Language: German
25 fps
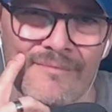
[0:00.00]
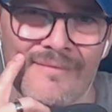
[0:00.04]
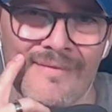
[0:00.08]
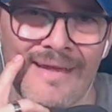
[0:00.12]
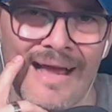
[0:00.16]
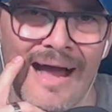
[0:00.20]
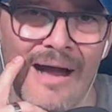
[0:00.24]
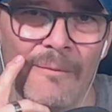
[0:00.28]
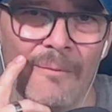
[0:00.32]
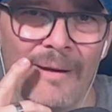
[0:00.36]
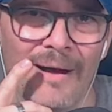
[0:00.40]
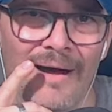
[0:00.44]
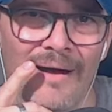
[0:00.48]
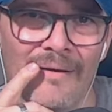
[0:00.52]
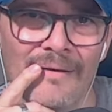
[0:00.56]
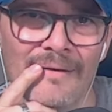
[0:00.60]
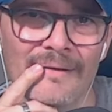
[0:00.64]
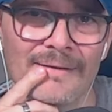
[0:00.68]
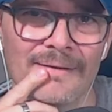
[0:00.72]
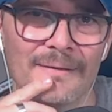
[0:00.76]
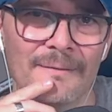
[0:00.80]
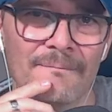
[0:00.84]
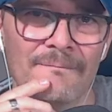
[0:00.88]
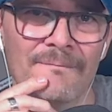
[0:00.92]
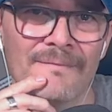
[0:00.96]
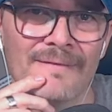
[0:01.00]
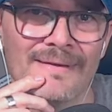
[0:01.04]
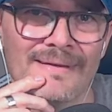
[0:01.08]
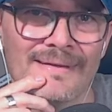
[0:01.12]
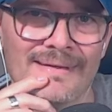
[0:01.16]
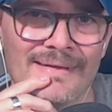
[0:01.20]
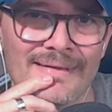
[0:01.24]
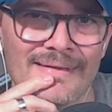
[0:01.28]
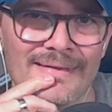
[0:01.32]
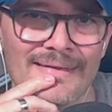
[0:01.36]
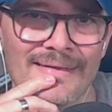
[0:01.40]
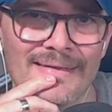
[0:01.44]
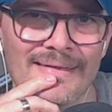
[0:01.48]
Aber
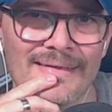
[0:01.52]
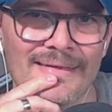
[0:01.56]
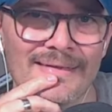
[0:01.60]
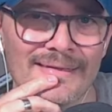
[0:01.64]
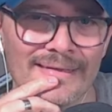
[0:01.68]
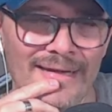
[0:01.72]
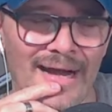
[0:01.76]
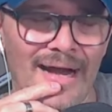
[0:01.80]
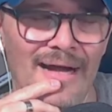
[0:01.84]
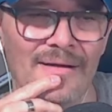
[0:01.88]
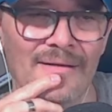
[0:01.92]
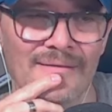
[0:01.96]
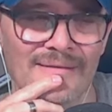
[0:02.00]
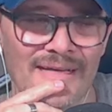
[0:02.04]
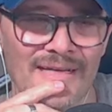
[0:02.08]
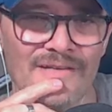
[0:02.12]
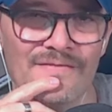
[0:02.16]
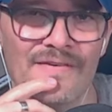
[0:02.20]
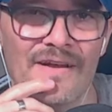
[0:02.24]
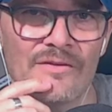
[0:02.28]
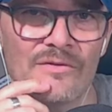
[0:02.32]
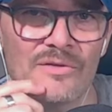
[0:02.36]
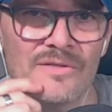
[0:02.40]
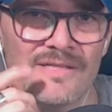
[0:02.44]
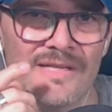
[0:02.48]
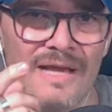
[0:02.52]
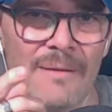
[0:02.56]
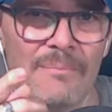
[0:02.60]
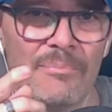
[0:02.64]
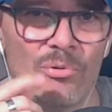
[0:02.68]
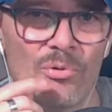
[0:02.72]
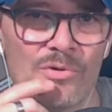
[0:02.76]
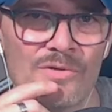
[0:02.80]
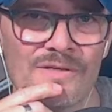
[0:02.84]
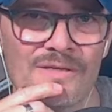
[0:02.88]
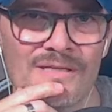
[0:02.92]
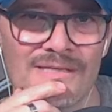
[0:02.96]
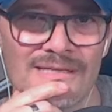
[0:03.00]
äh, ja, das war natürlich sehr
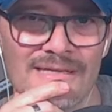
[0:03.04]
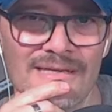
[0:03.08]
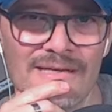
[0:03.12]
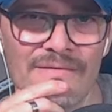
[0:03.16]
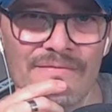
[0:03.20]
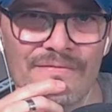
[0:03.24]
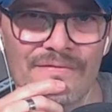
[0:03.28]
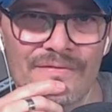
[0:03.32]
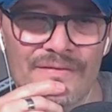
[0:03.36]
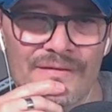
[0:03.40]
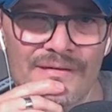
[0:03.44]
positiv.